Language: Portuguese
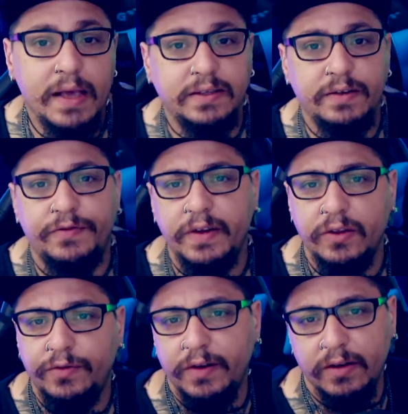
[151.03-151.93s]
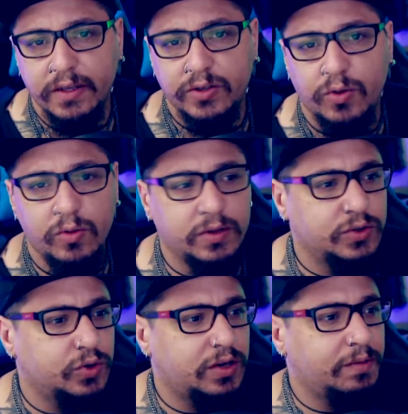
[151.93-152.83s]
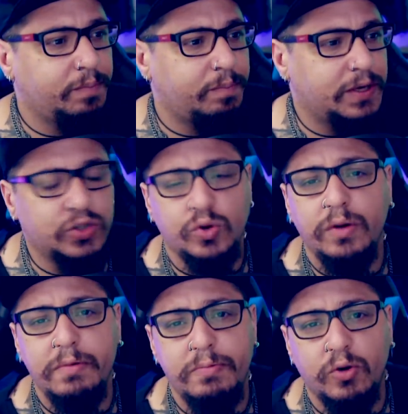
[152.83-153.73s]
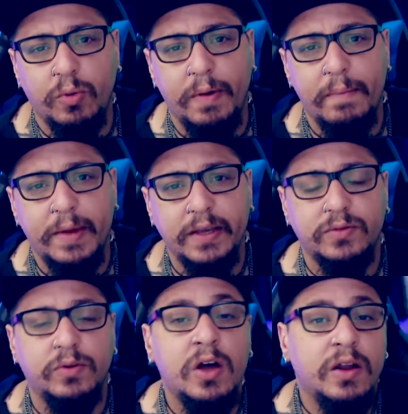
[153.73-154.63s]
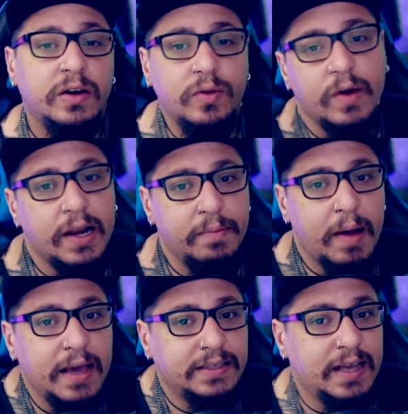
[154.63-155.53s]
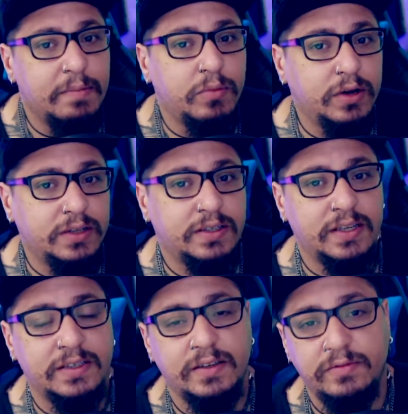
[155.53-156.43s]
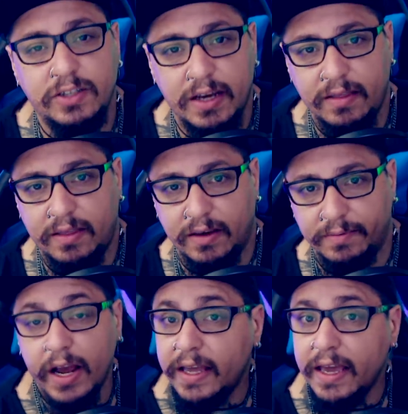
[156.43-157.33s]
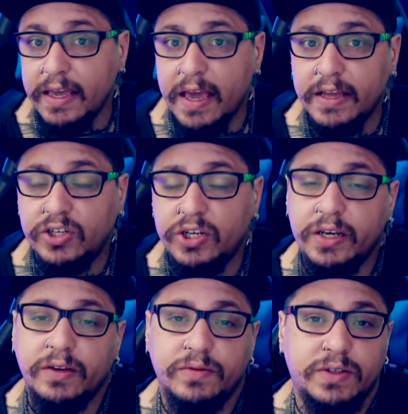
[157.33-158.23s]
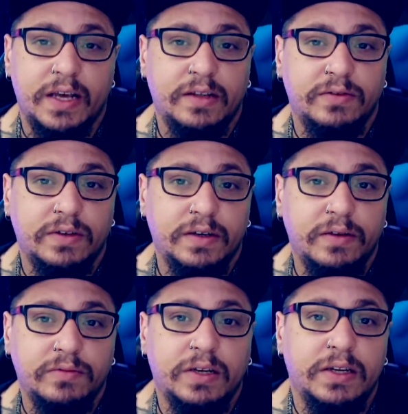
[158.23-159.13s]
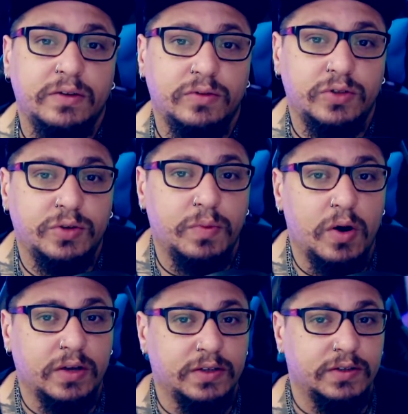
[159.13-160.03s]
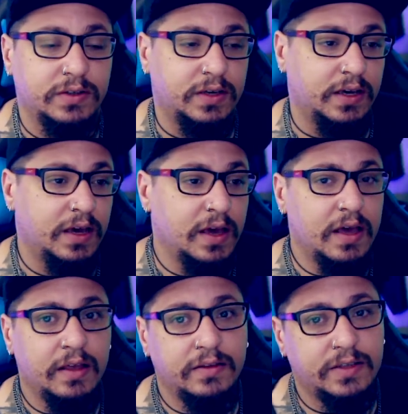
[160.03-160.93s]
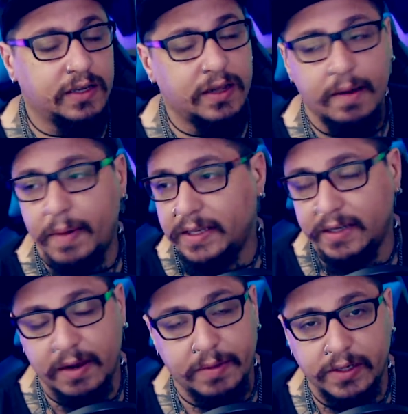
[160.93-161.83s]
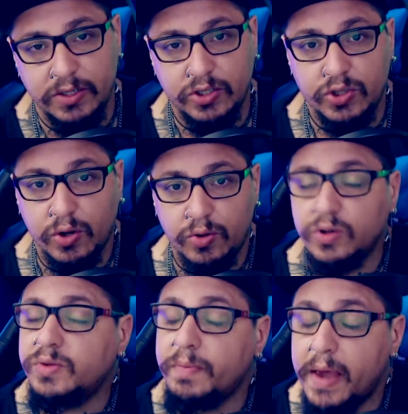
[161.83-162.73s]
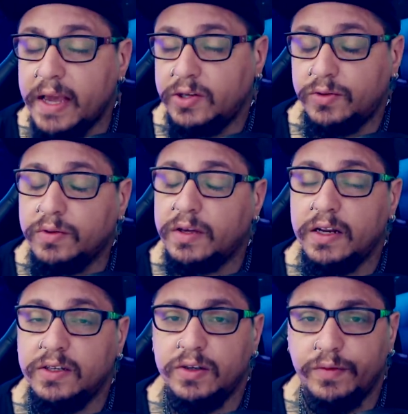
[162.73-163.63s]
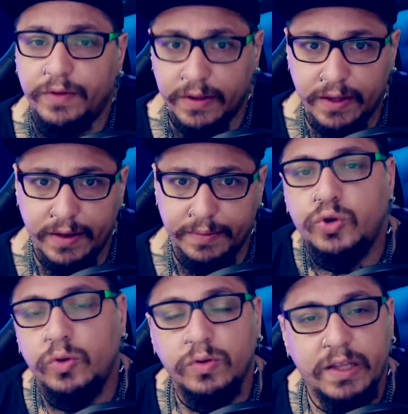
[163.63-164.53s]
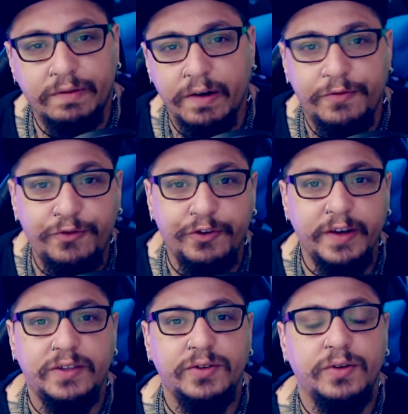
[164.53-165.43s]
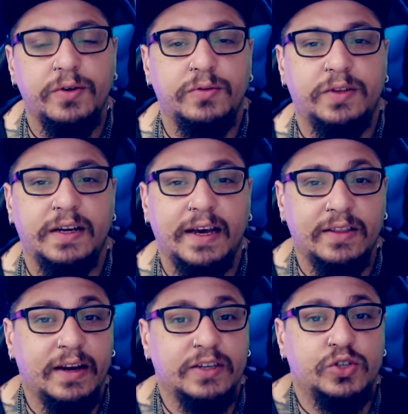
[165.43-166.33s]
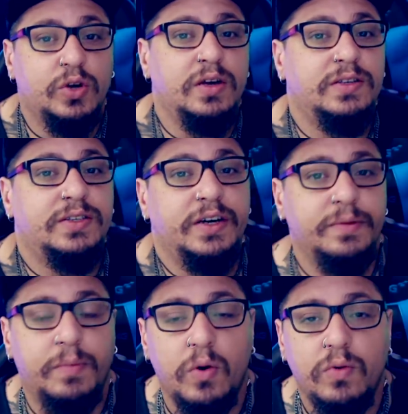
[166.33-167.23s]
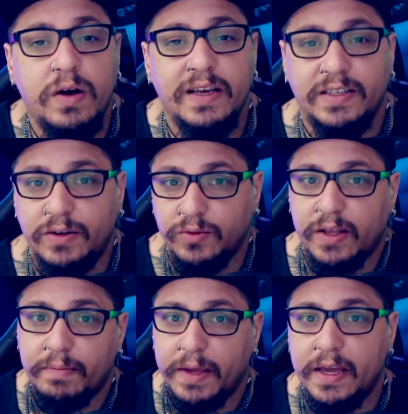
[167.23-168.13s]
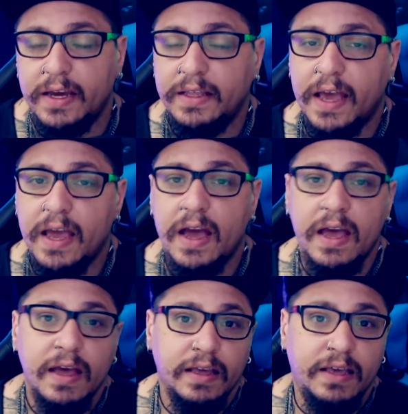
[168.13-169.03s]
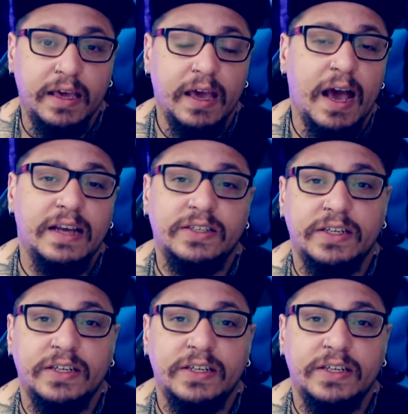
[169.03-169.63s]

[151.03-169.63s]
Mas enfim, no final das contas, o que passou a me preocupar mesmo não era mais a monetização de Anthem. Já que a EA tinha anunciado que não teriam loot boxes, que seria basicamente só cosmético que eles iam vender, o jogo tava free to go, tá ligado? Era só ser bom, executar bem a ideia que a